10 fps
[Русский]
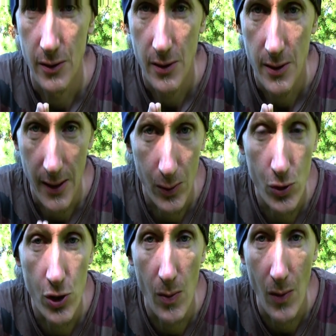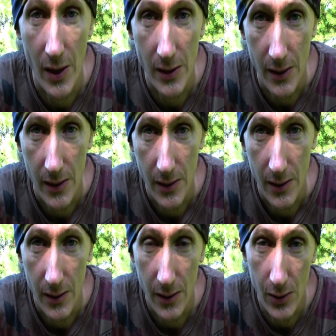следующая мантра
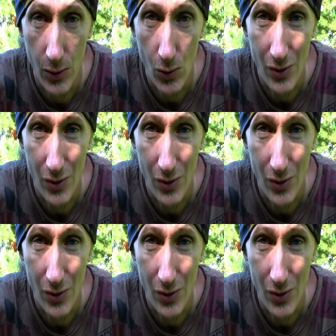и ее